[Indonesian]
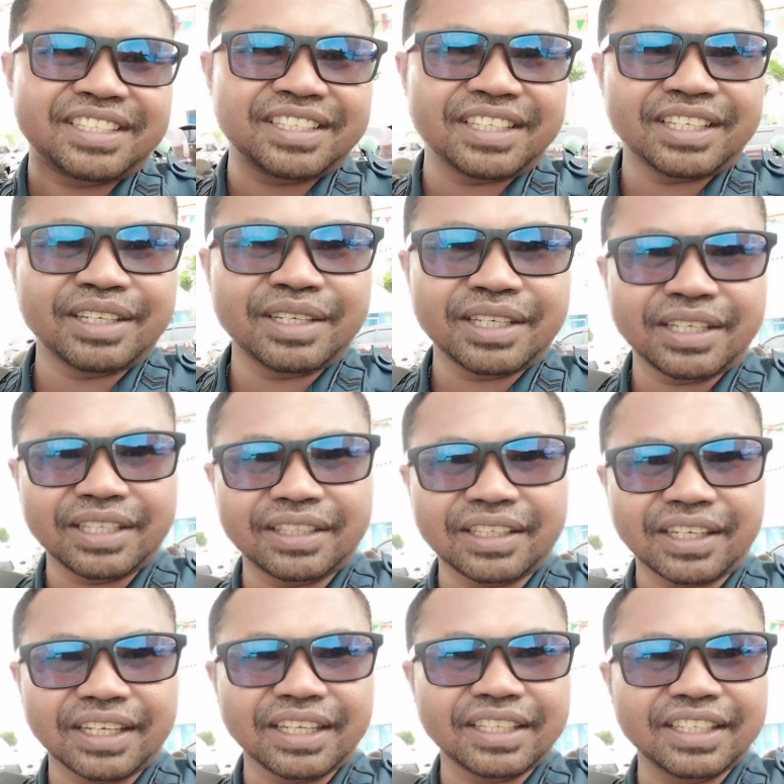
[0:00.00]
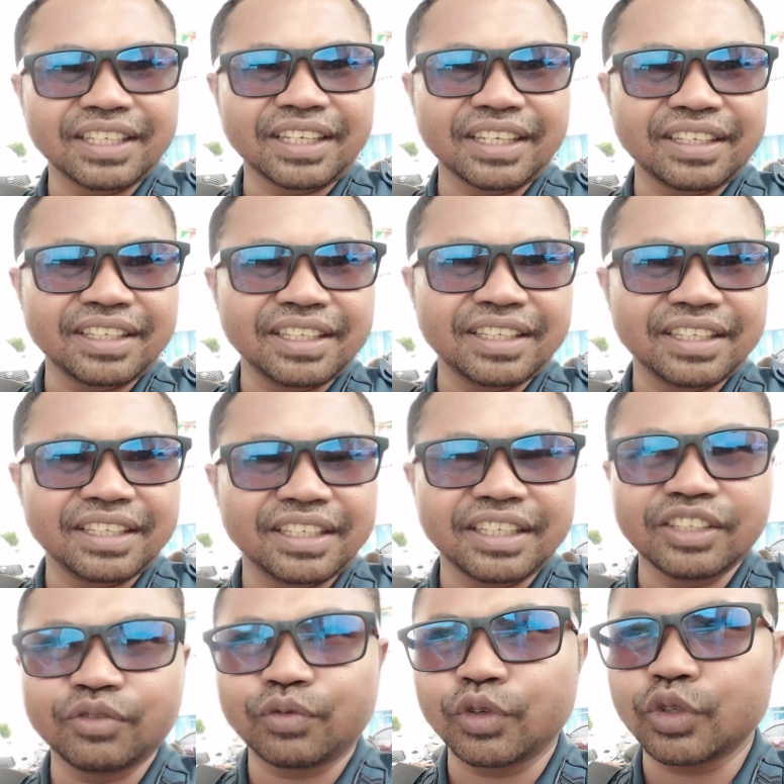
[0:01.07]
informasi terkait
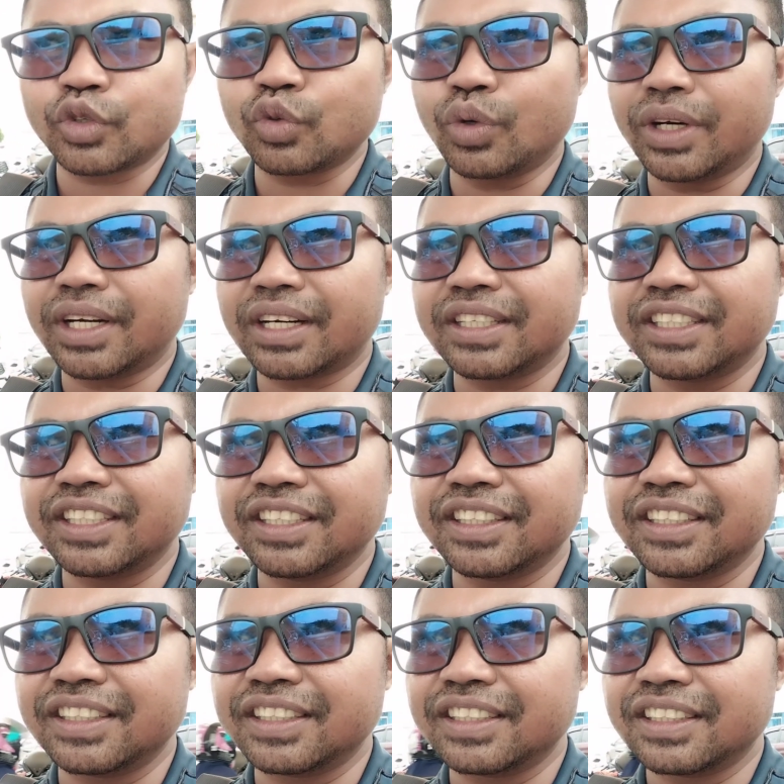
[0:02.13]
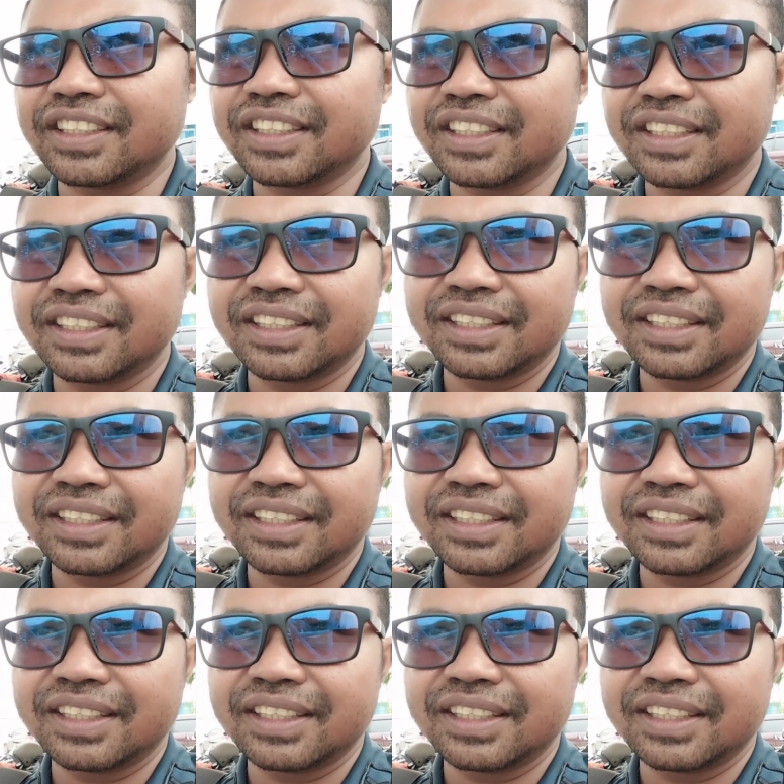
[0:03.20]
dengan uh, info suar di